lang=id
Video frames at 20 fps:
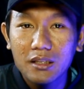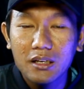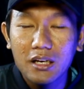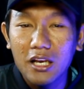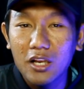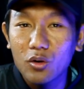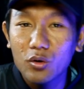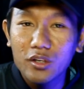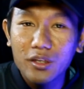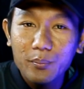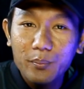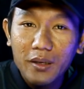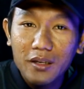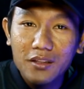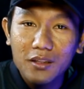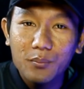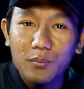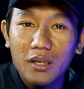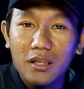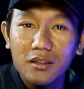Kalau di
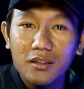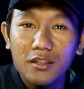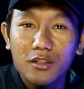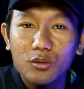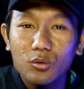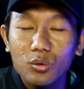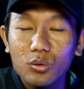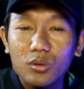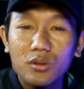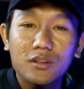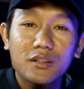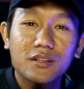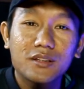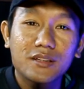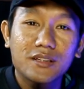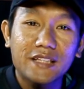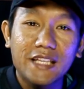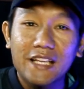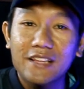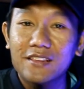Persib kan itu
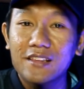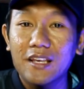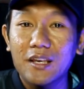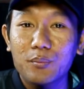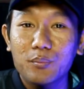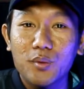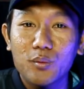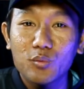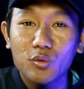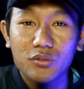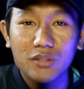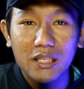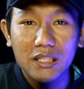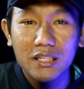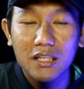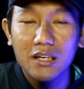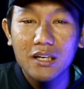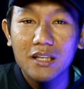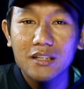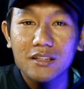TC
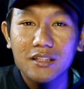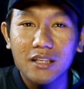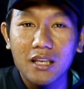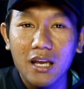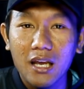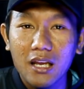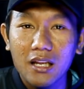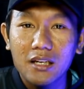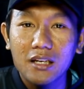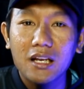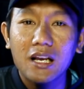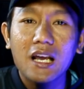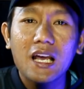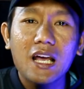pemusatan latihan.